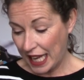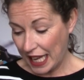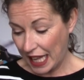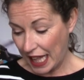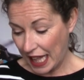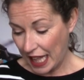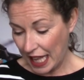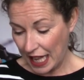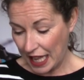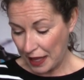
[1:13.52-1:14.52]

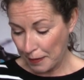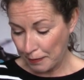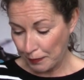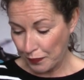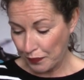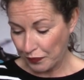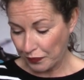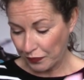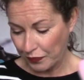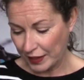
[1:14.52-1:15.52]

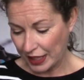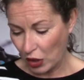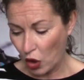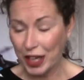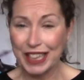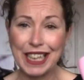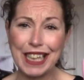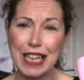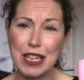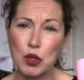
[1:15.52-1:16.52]
em, o que
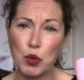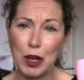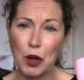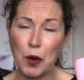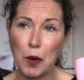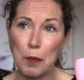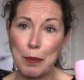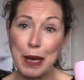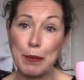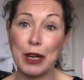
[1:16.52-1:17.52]
tienen el suelo
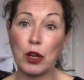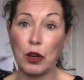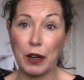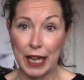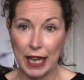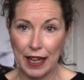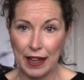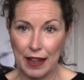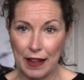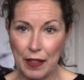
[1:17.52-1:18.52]
pélvico
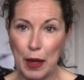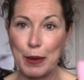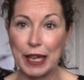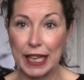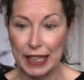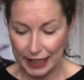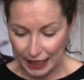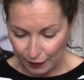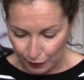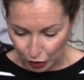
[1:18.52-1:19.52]
eh, débil, que le
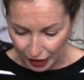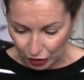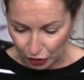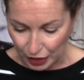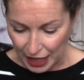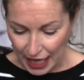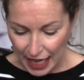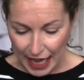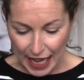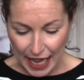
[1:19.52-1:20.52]
tienen flojito.
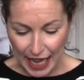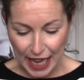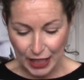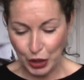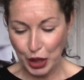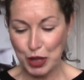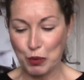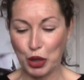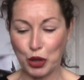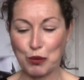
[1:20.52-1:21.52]
Eh, entonces,
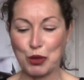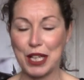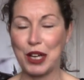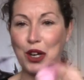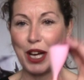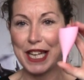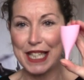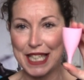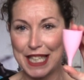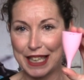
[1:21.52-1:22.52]
bueno, como os digo,
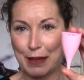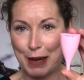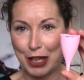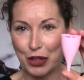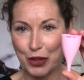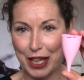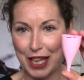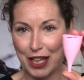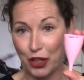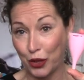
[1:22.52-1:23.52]
este es el tamaño
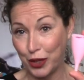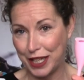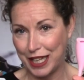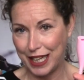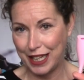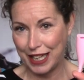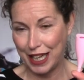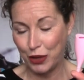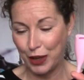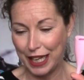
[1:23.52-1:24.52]
que yo, he,
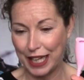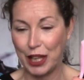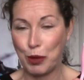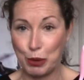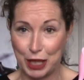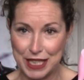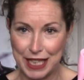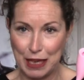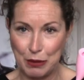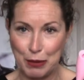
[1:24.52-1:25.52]
elegido porque es
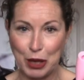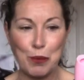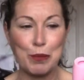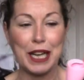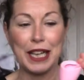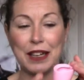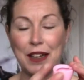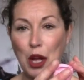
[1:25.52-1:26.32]
el que a mí me conviene,